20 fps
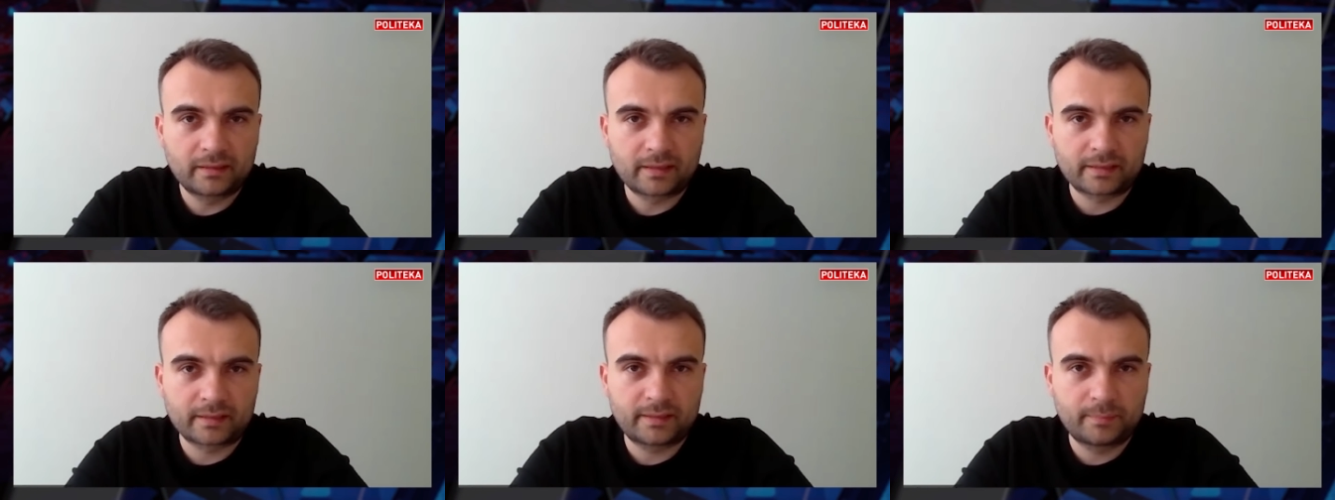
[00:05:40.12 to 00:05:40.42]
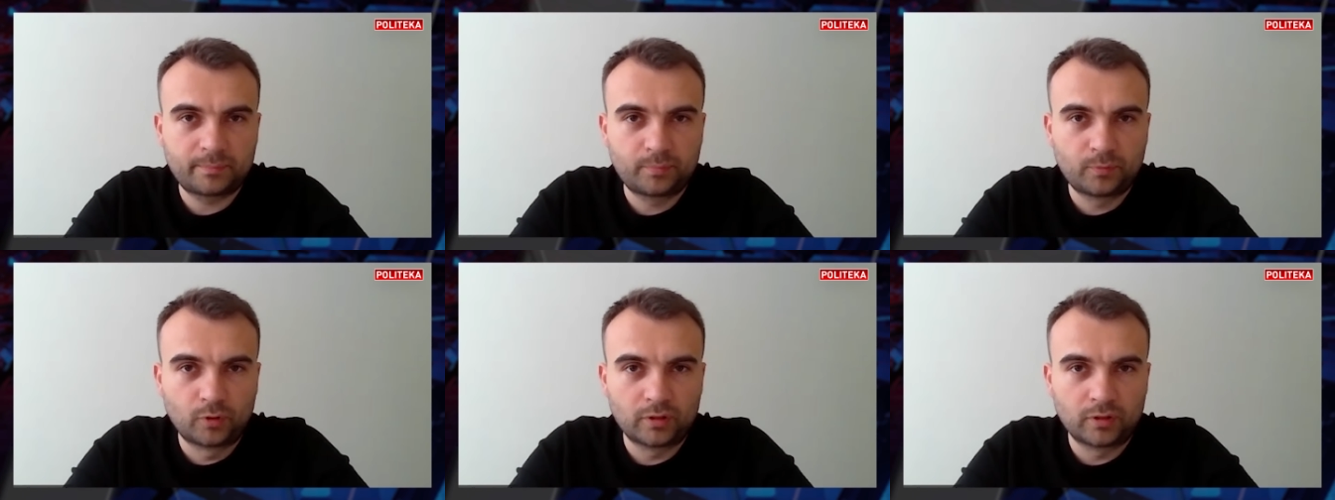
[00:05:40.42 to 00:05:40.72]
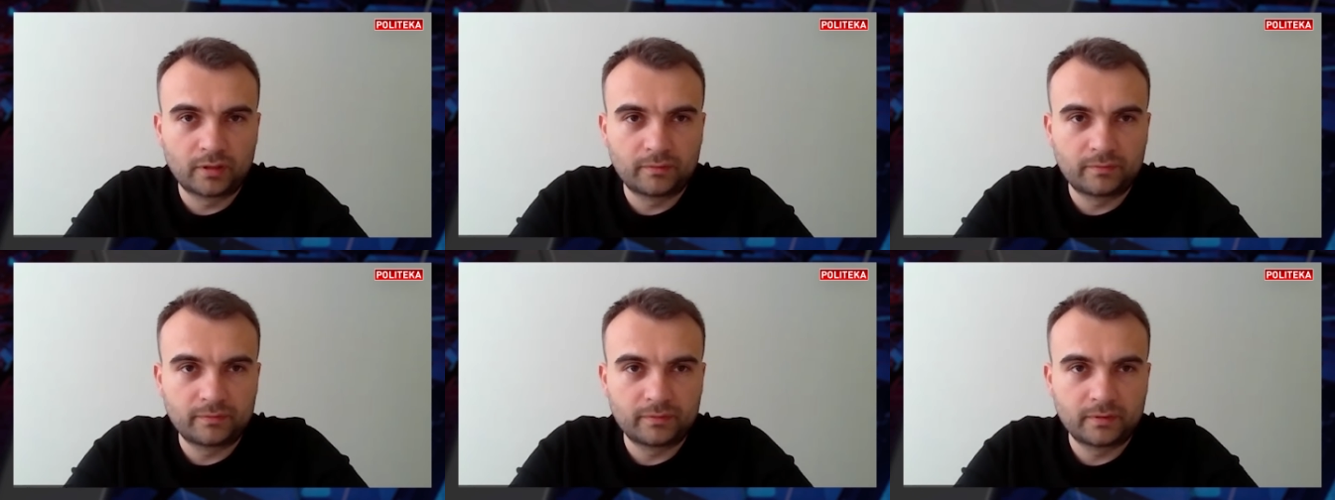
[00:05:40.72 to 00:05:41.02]

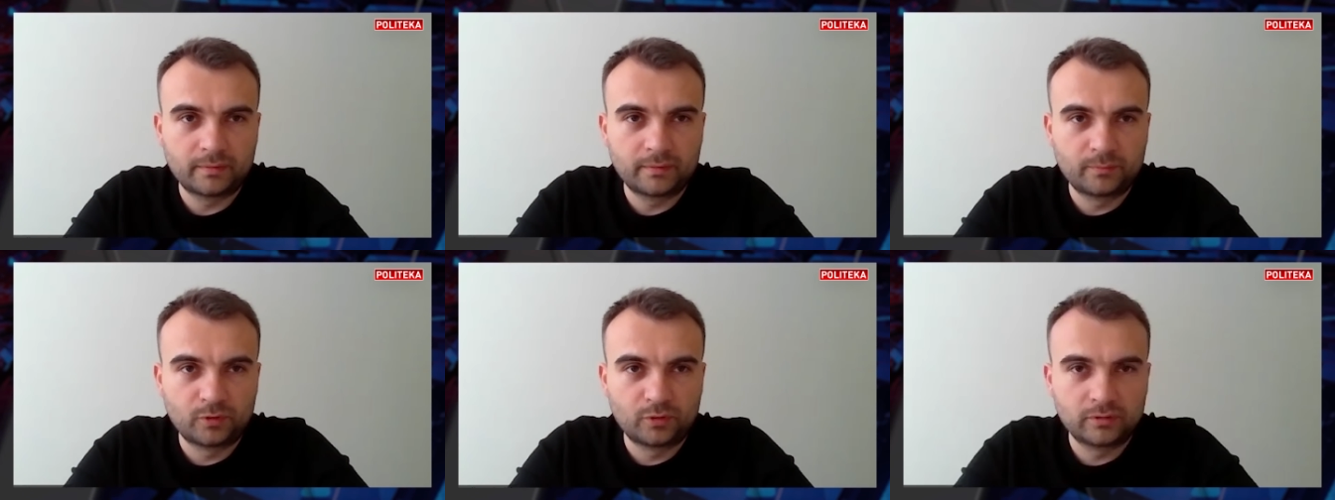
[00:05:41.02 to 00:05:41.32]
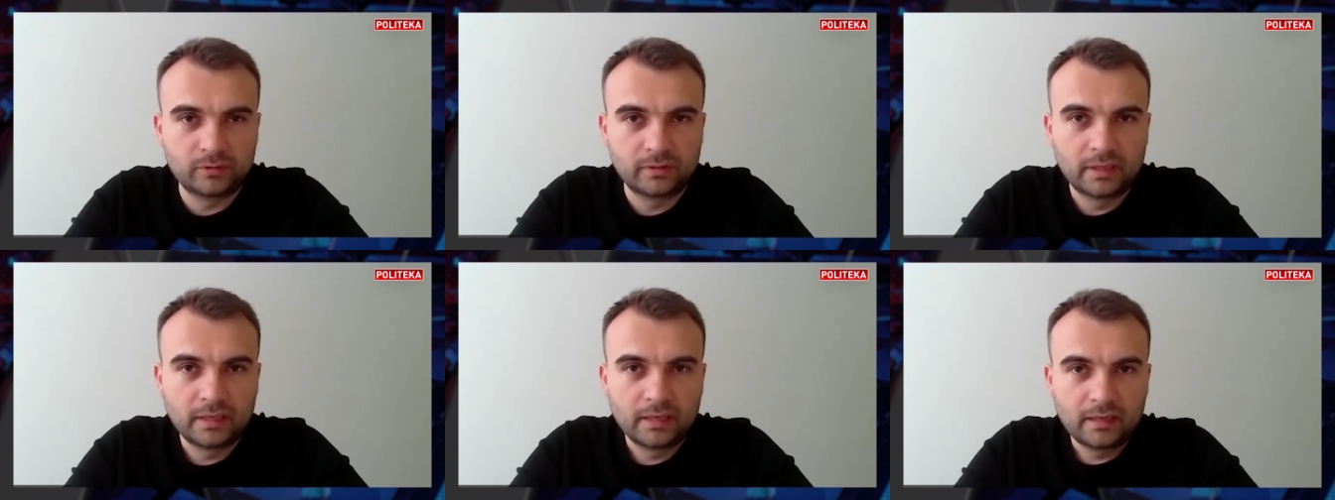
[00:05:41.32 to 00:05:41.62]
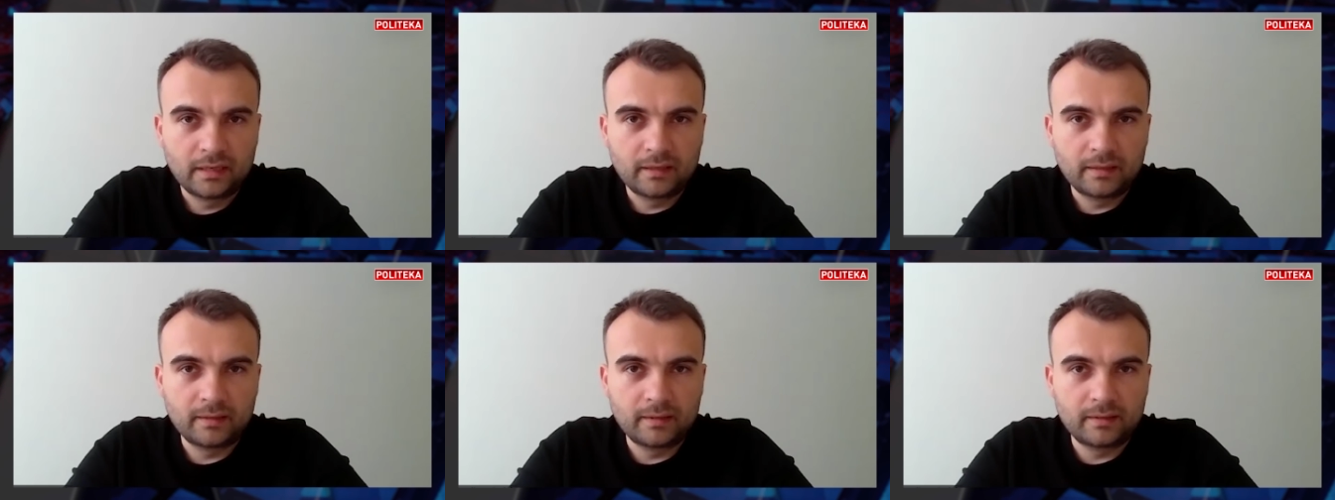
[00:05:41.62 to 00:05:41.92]
Картополов, мол,
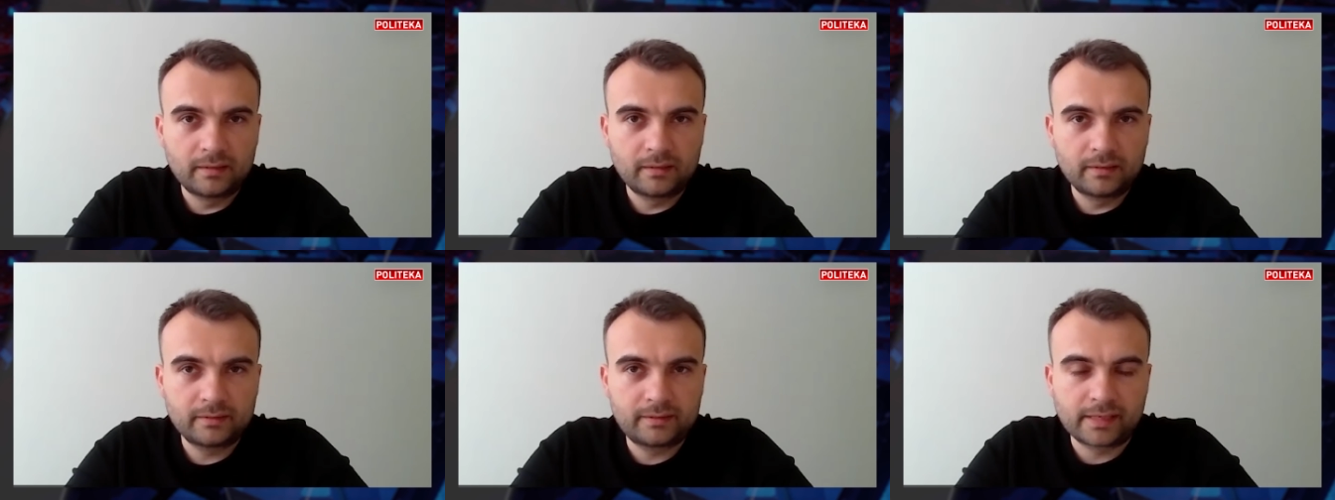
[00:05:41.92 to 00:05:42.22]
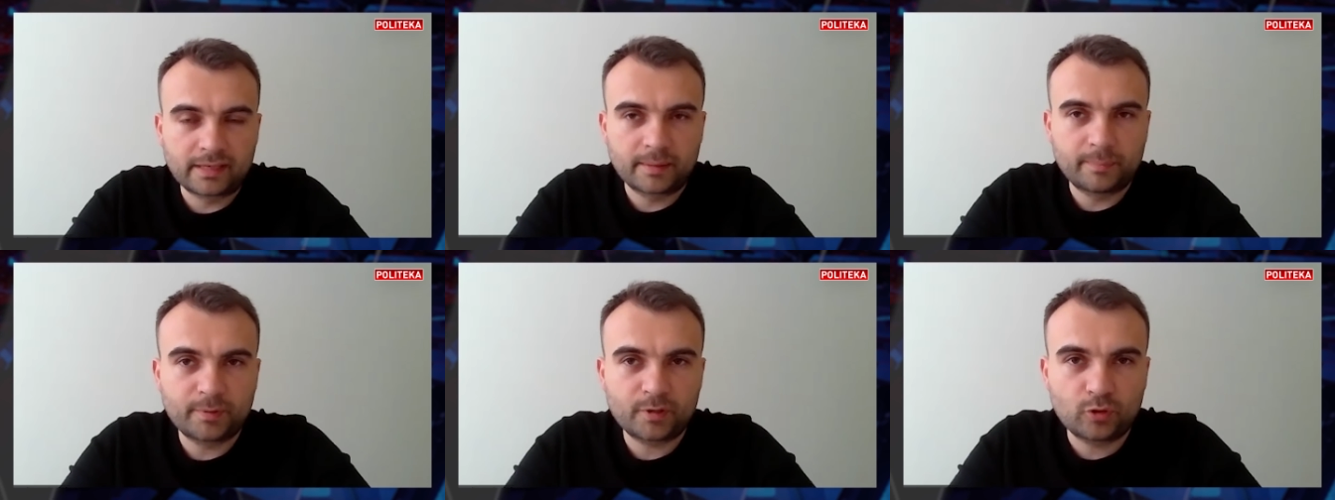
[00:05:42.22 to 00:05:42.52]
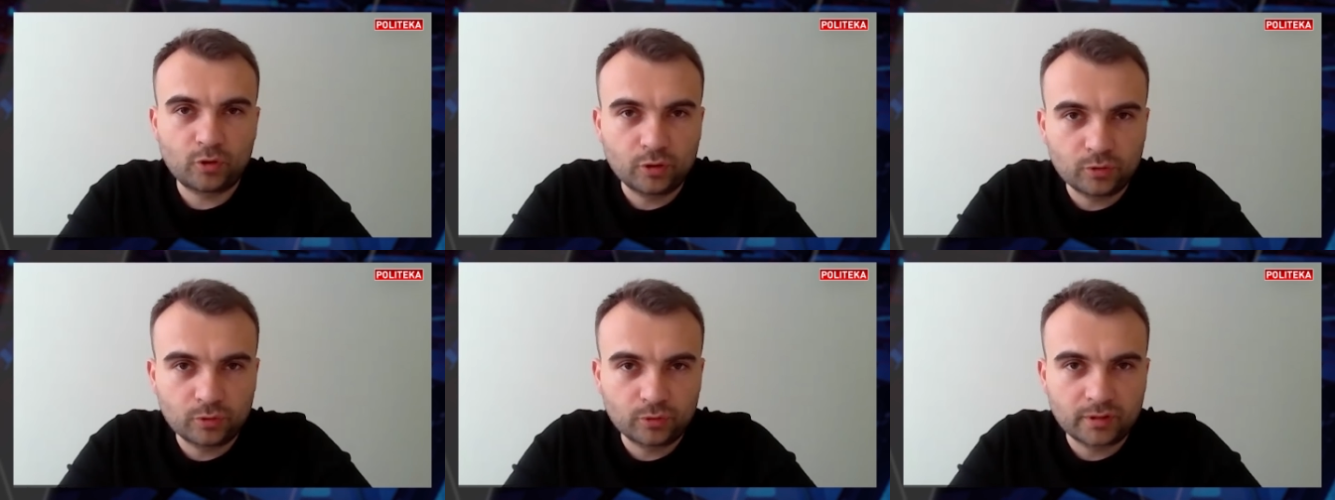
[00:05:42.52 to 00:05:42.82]

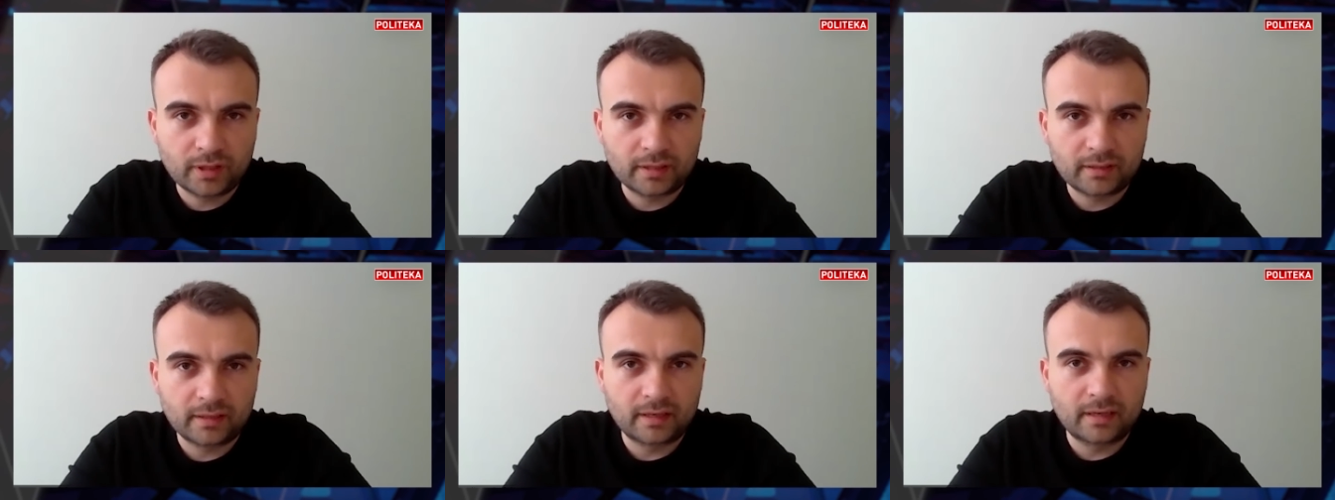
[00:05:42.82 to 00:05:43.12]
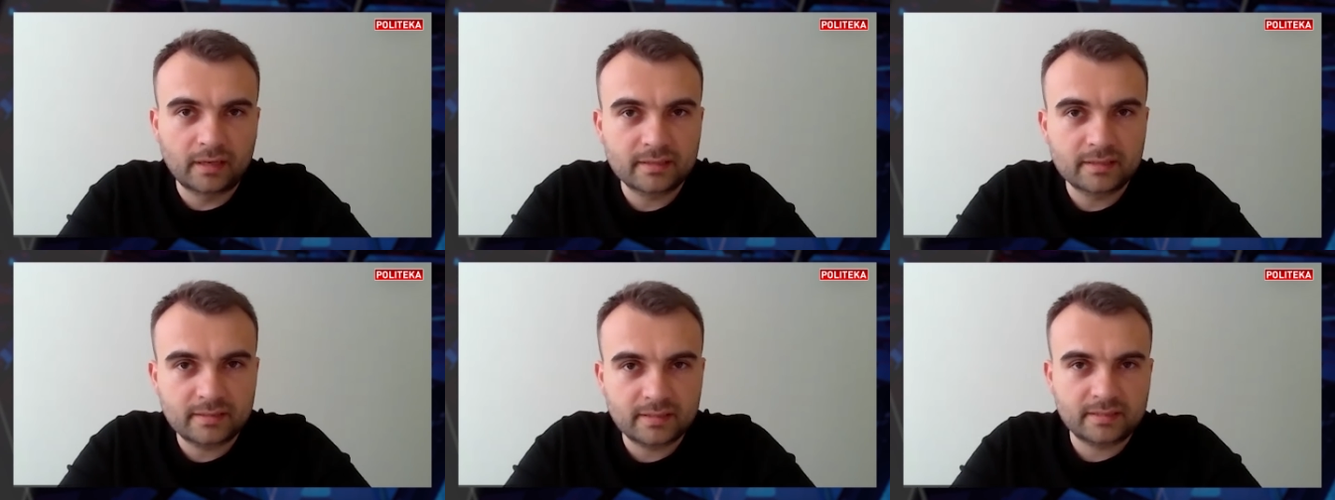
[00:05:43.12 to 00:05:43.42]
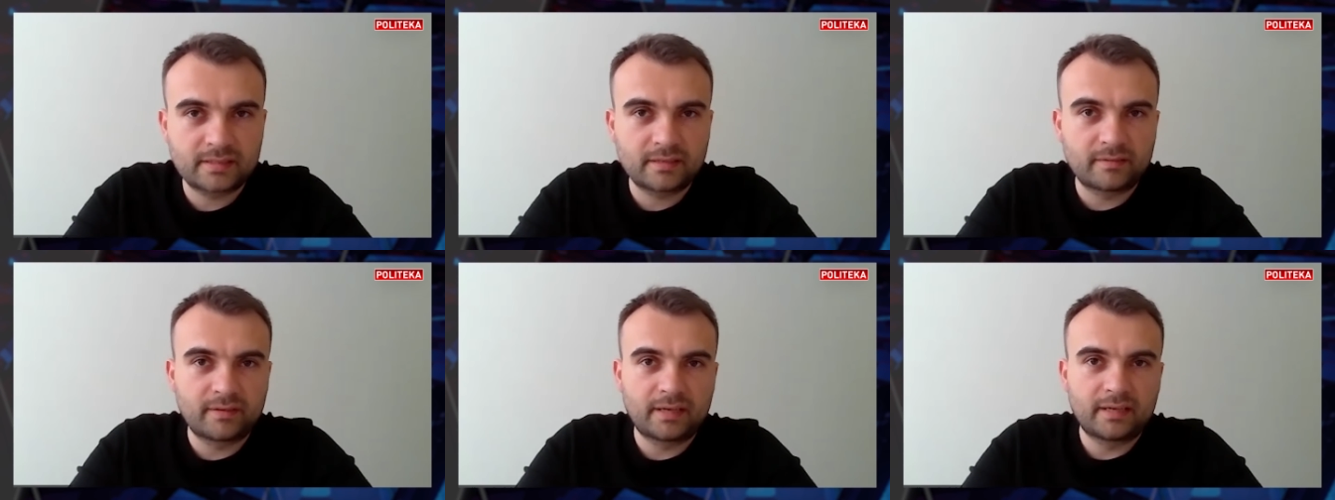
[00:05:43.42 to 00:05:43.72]
тероборону надо
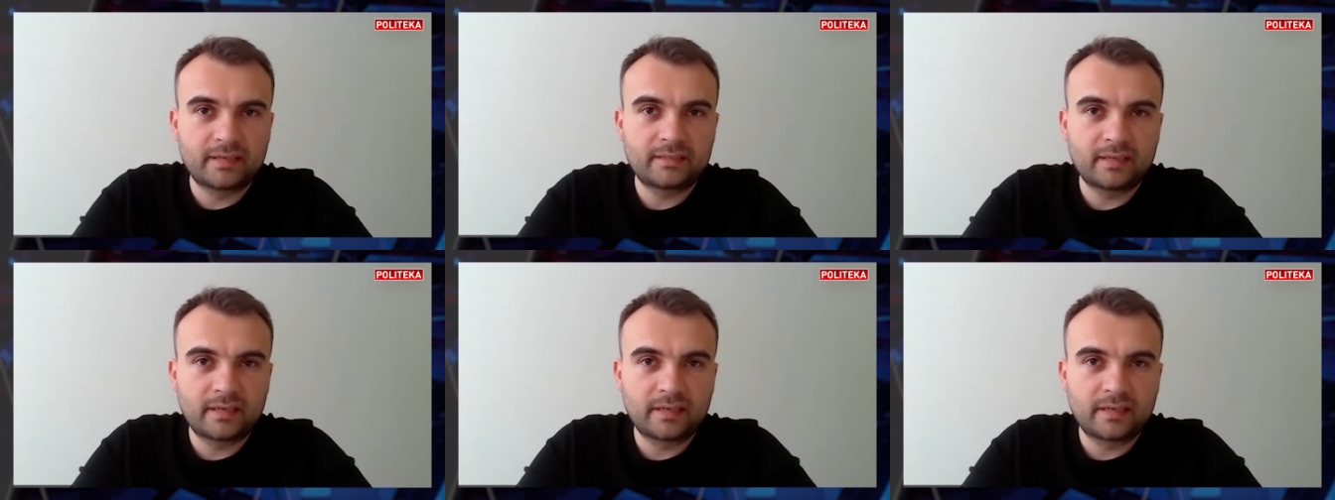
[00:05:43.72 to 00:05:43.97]
создавать,